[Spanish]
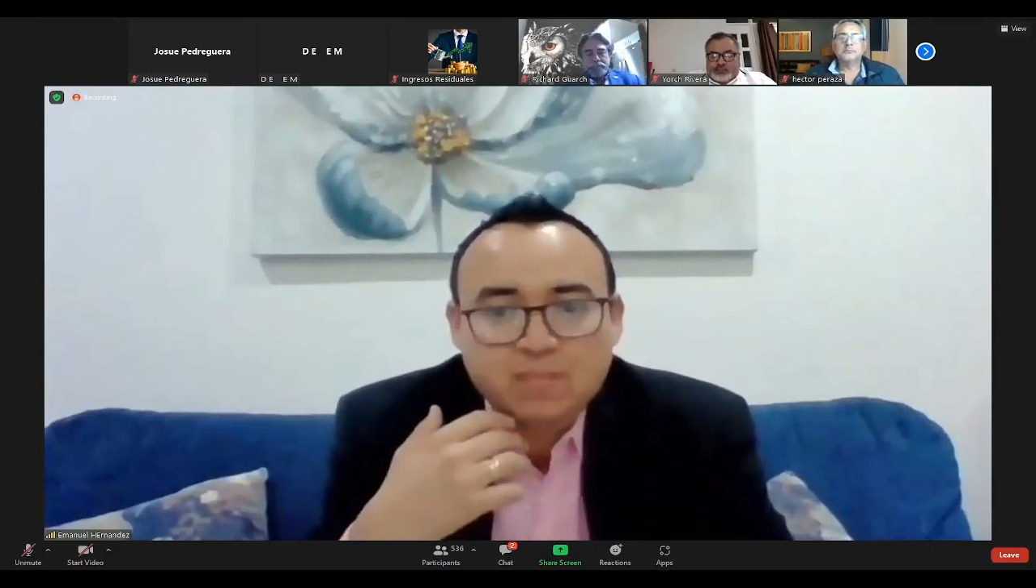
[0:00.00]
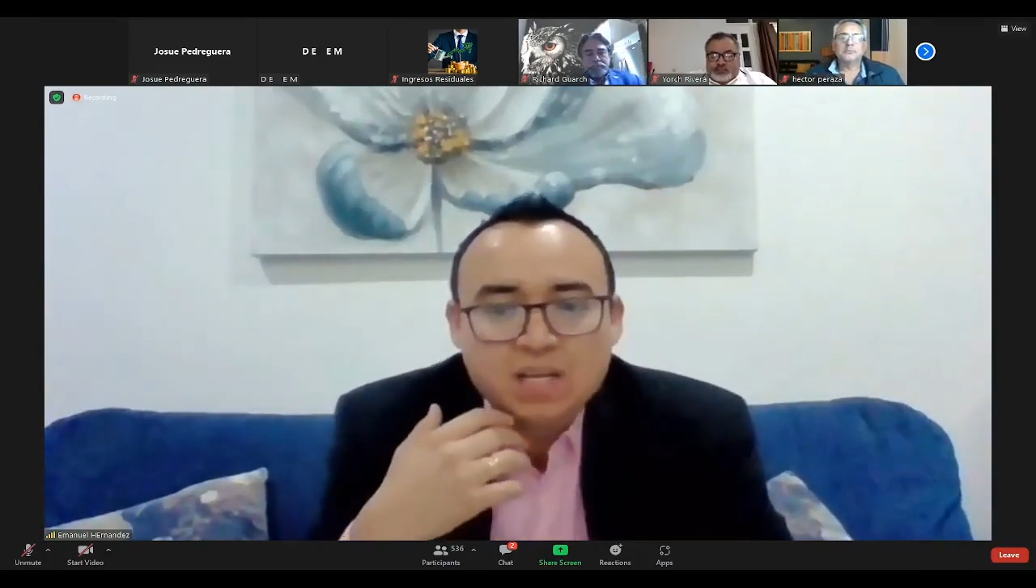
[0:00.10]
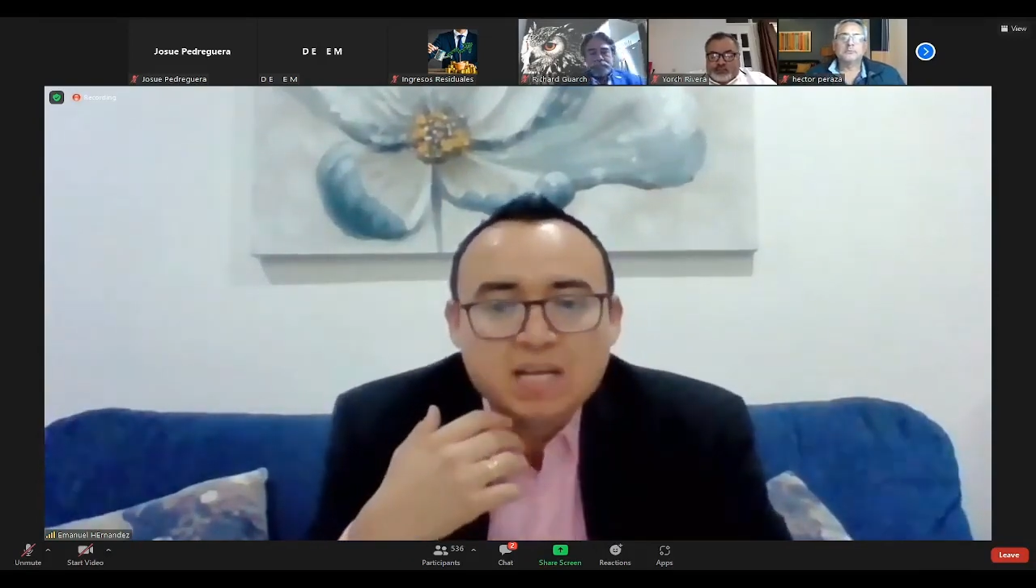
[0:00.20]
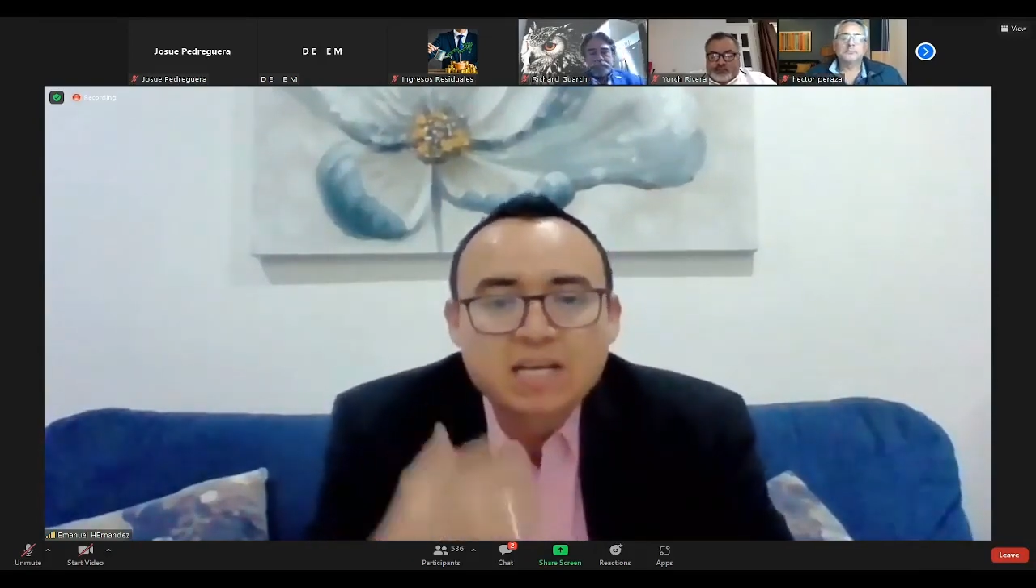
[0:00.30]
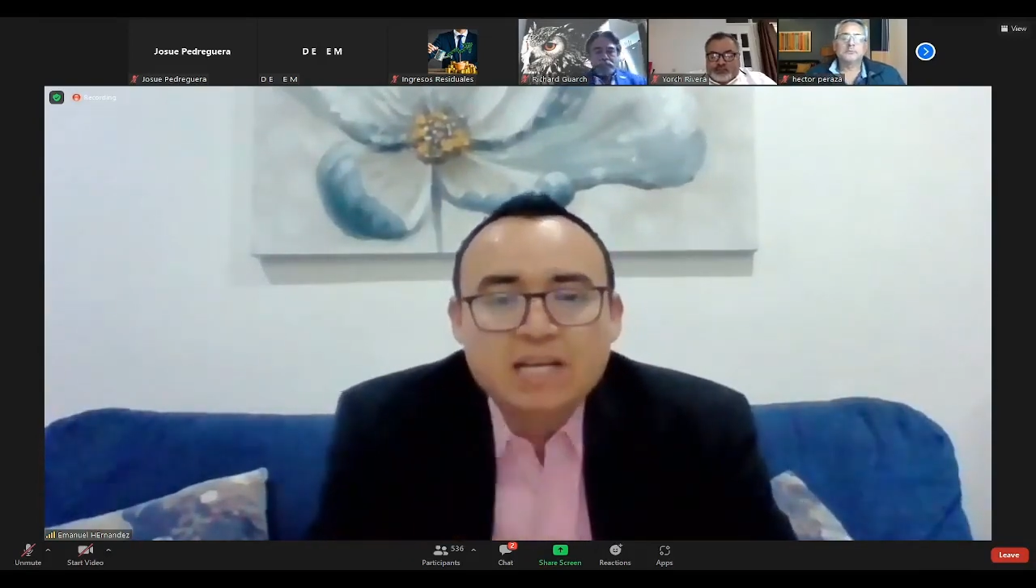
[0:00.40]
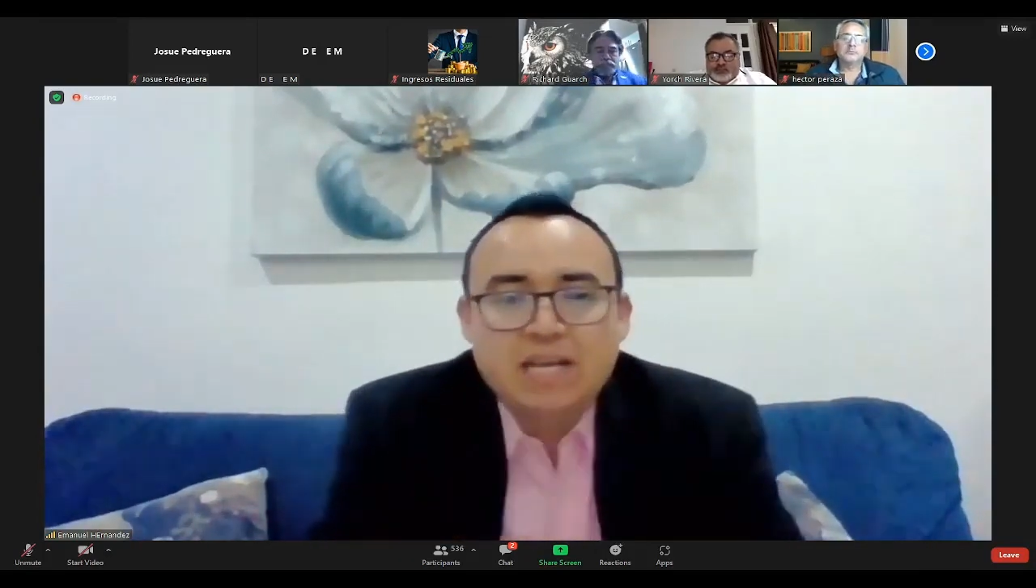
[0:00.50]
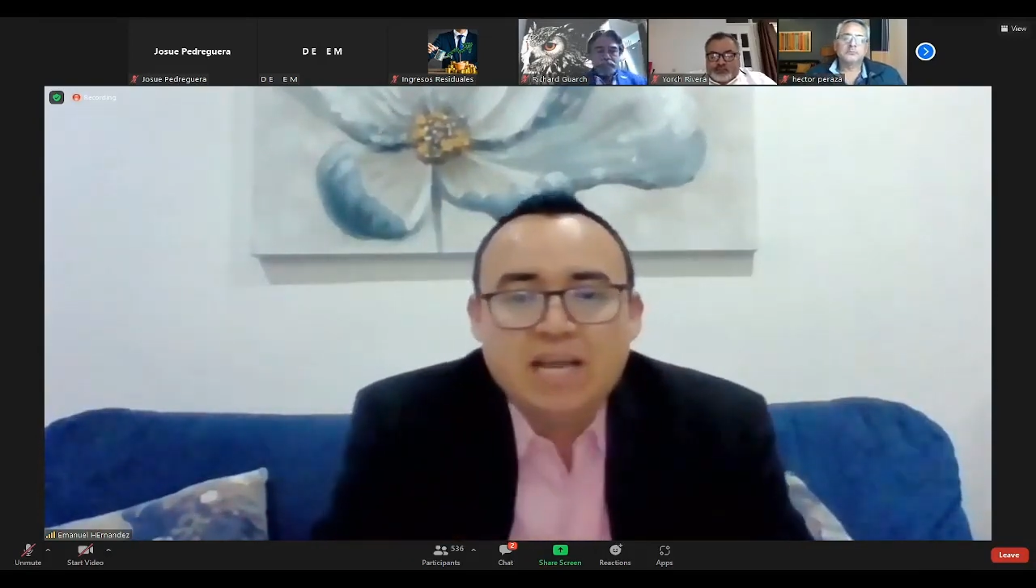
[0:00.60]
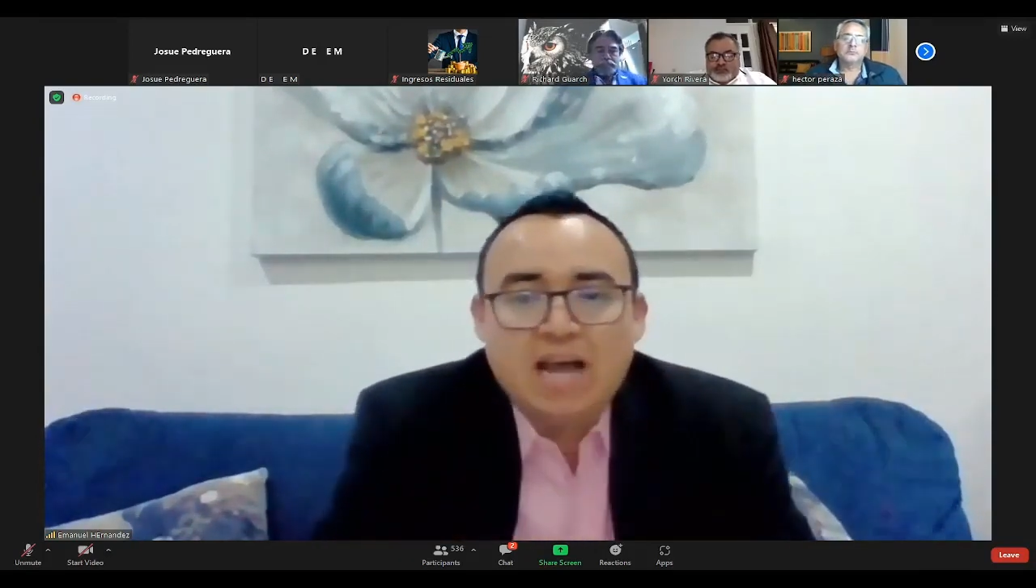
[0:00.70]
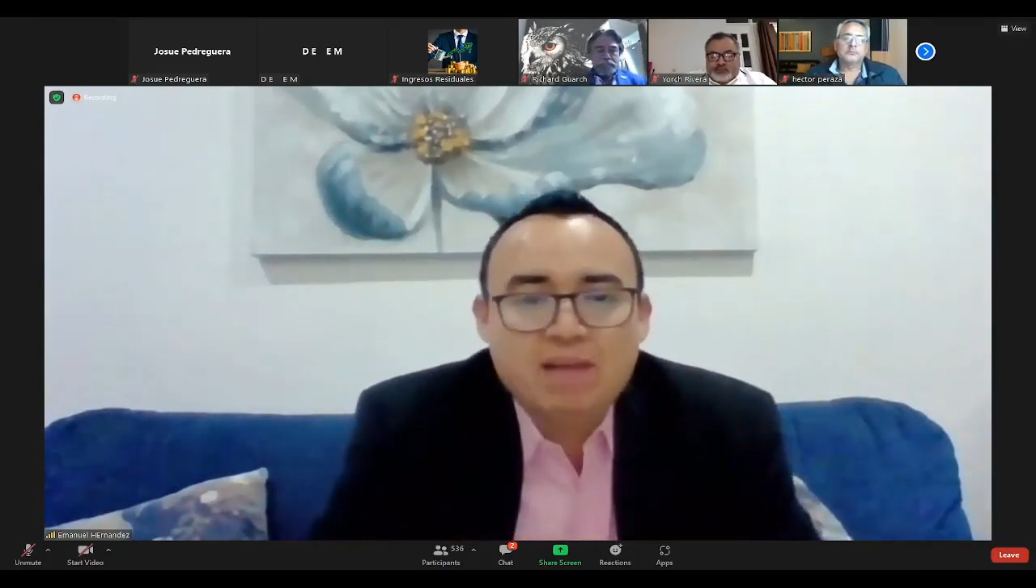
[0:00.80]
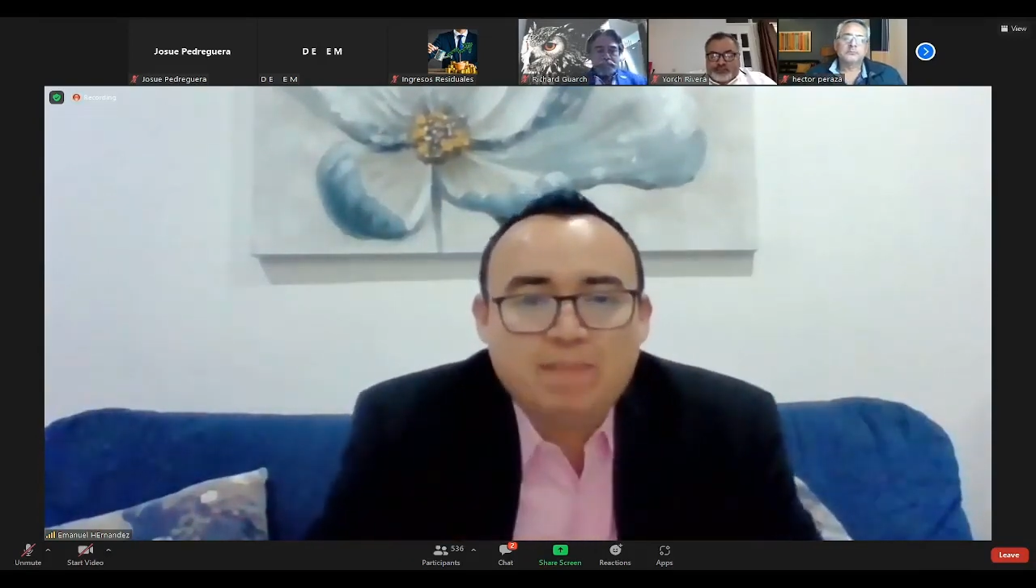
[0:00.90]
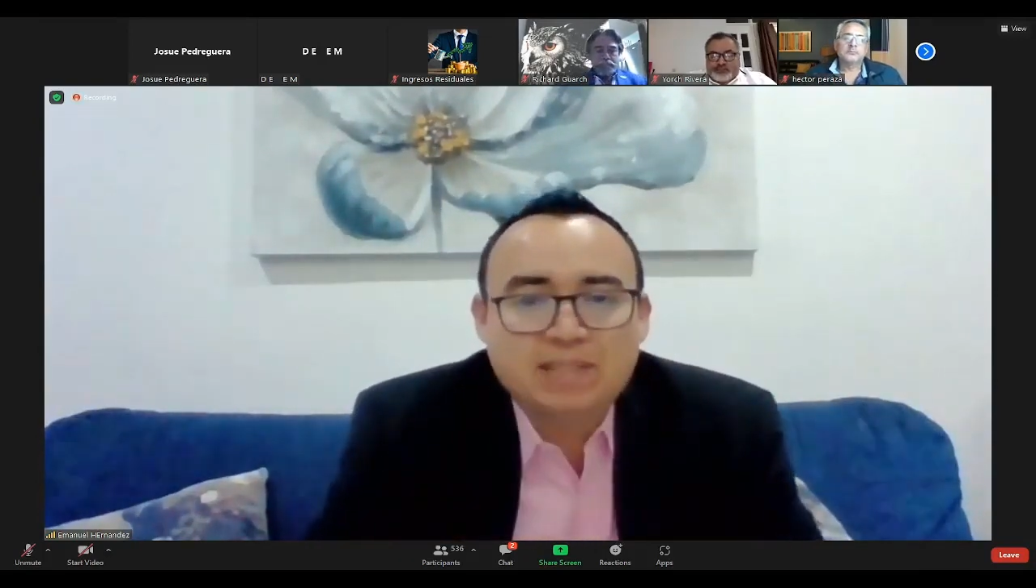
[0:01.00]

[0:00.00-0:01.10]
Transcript: Eh, había pasado